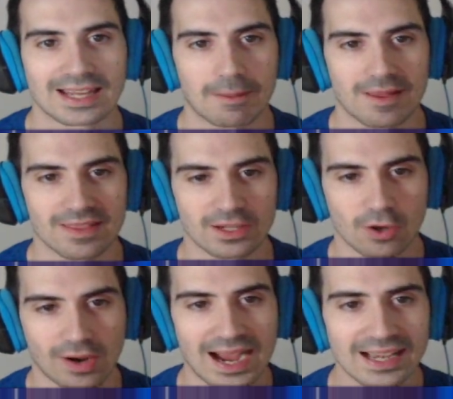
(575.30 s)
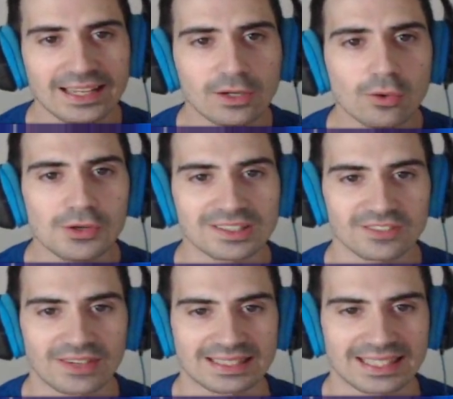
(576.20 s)
que me dijo, Ganiku, ah, no hace
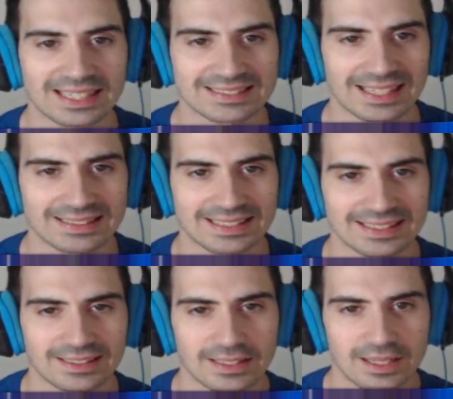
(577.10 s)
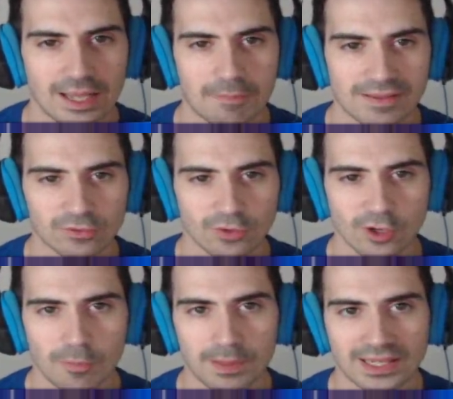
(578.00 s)
falta que saltes en
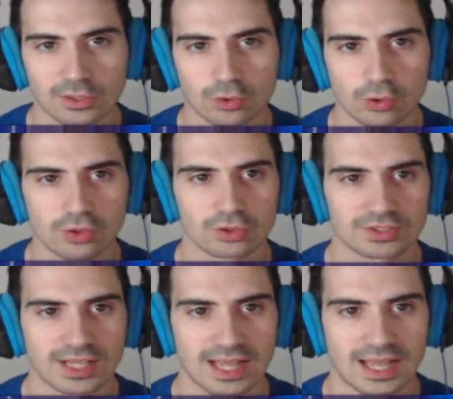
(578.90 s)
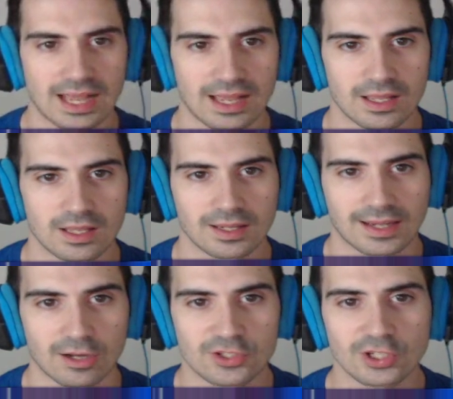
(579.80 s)
todos los parkour. O sea,
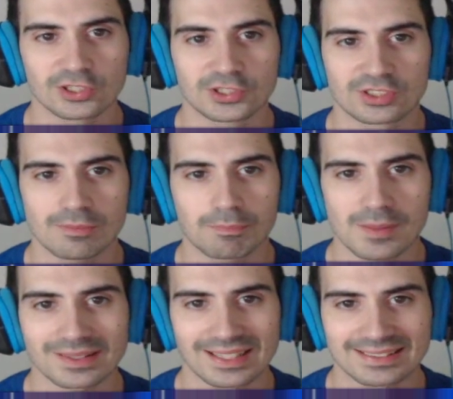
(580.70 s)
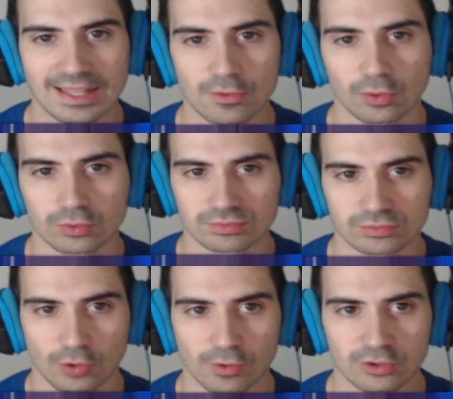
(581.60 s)
claro, chicos, yo siempre iba saltando
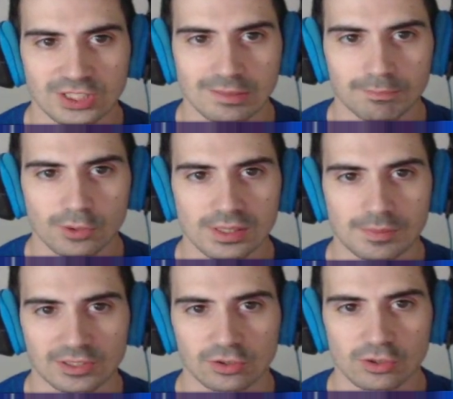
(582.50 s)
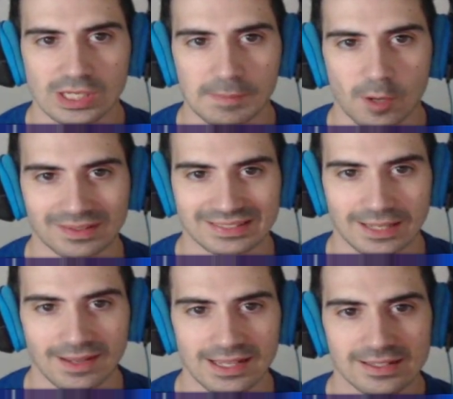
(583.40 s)
todo el tiempo y por eso nunca me lo pasaba.